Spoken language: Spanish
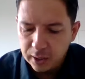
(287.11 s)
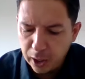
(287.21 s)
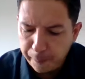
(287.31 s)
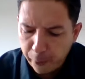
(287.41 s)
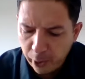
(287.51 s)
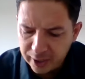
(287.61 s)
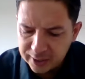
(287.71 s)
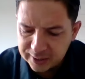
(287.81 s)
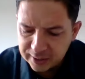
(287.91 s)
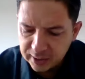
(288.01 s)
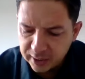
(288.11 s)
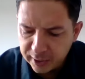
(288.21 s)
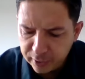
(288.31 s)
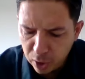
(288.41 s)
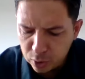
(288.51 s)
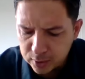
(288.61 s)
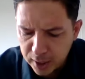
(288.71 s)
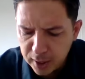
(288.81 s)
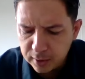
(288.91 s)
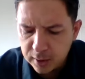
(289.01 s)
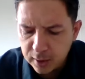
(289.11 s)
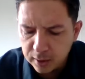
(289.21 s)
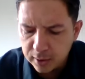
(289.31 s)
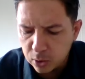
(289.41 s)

Que pues, que no obstante,